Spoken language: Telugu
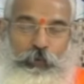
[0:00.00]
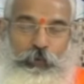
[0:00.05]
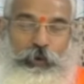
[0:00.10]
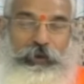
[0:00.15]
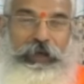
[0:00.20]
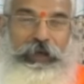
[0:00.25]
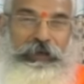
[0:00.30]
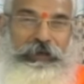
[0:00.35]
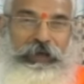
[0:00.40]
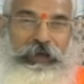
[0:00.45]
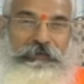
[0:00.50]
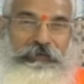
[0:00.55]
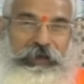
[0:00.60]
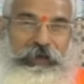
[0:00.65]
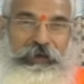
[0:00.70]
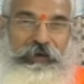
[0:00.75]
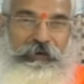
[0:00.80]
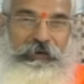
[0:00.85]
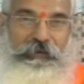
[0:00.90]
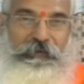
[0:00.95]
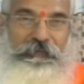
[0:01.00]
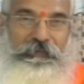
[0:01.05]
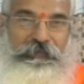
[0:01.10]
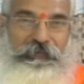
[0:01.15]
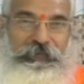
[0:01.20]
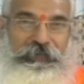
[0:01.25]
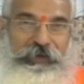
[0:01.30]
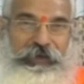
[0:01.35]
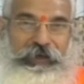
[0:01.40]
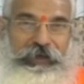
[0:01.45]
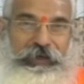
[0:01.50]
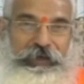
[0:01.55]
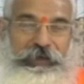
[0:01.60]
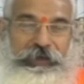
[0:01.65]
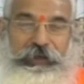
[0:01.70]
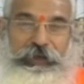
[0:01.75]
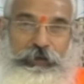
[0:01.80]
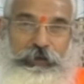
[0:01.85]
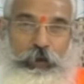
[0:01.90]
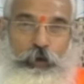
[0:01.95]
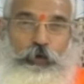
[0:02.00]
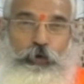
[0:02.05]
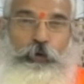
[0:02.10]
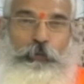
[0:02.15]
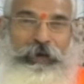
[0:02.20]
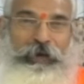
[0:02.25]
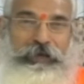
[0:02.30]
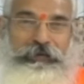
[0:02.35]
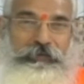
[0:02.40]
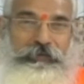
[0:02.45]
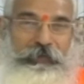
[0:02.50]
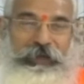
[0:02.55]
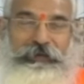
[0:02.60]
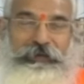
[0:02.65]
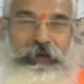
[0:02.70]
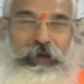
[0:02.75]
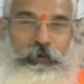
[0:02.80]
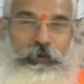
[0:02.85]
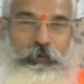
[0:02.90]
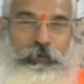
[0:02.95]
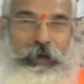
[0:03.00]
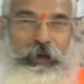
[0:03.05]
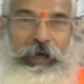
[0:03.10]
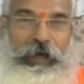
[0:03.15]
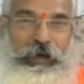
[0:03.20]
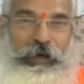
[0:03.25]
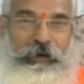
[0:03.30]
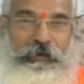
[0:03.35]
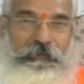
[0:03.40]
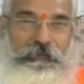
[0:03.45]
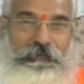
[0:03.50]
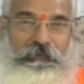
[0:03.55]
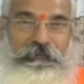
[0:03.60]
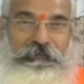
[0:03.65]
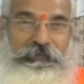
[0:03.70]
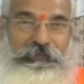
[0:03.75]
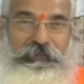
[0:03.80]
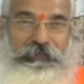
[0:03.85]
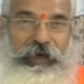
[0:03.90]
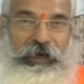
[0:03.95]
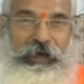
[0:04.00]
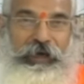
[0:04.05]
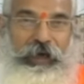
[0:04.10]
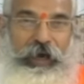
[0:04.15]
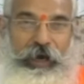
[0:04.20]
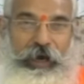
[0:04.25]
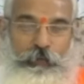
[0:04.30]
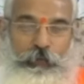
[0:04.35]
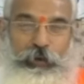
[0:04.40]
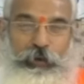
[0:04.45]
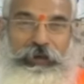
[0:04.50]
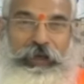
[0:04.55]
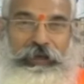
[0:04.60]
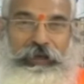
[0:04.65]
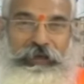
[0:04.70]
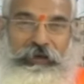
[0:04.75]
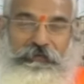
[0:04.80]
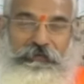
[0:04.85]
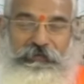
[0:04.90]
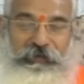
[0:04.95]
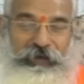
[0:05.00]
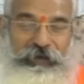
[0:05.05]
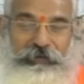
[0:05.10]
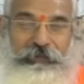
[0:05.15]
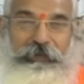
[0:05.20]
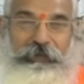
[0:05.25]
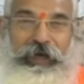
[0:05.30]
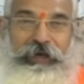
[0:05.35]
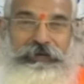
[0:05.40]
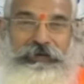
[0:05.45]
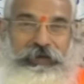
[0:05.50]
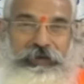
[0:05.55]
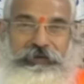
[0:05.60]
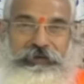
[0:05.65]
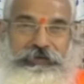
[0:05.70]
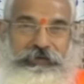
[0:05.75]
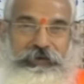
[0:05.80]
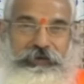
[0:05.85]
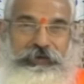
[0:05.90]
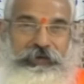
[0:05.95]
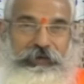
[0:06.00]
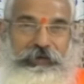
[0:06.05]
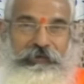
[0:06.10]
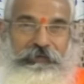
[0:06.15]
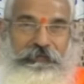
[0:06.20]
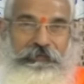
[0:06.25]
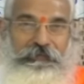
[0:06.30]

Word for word: గోదాదేవి ఈ ధనుర్మాసం అంతా కూడా ఆ గోదాదేవి వ్రతం ఆచరించింది